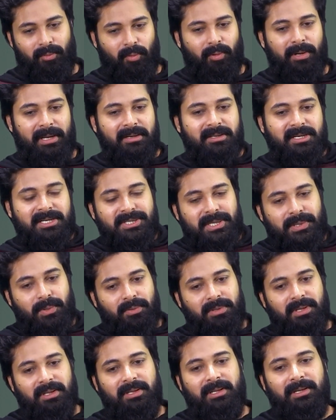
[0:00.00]
ఒక ఇన్సిడెంట్
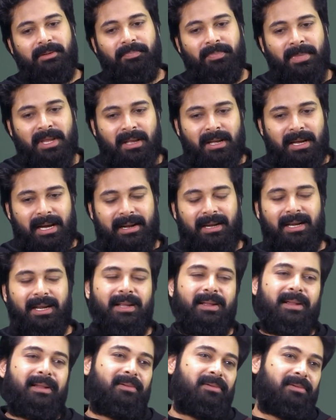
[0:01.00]
జరుగుంటుంది అరే
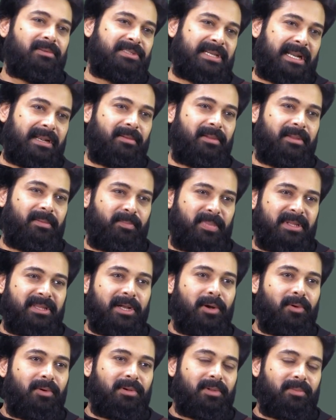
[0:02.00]
చాలా
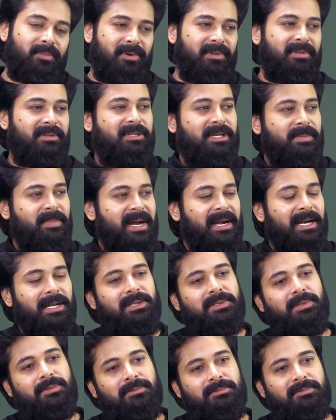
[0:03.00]
ఇబ్బందిగా ఉంటాం మనం సినిమాకి
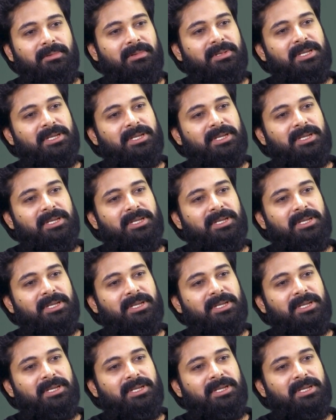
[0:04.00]
వెళ్తాం